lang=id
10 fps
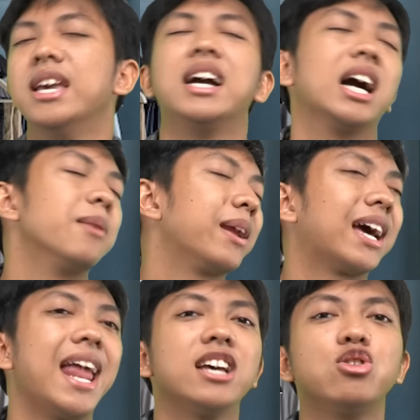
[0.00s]
Ya nggak ke
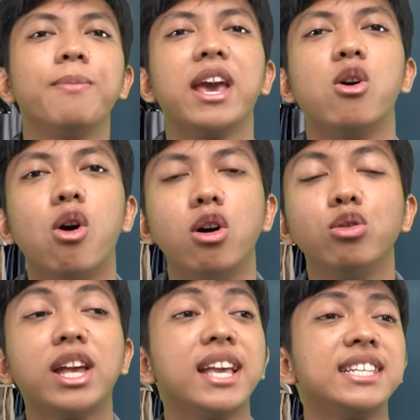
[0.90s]
mereka langsung bego,
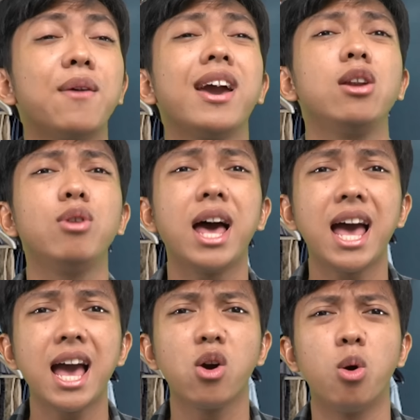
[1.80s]
lu tanya cewek lu
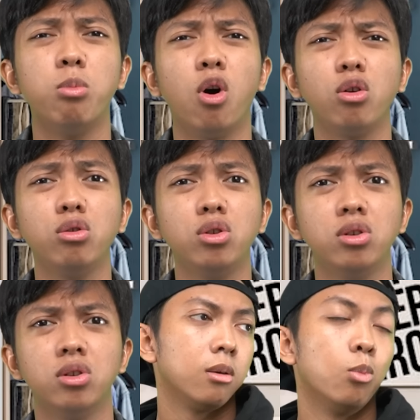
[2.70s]
lah, goblok lu
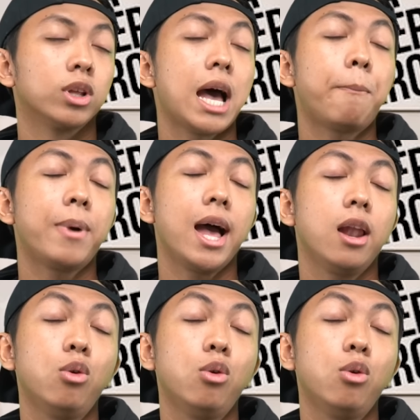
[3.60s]
Buat apa?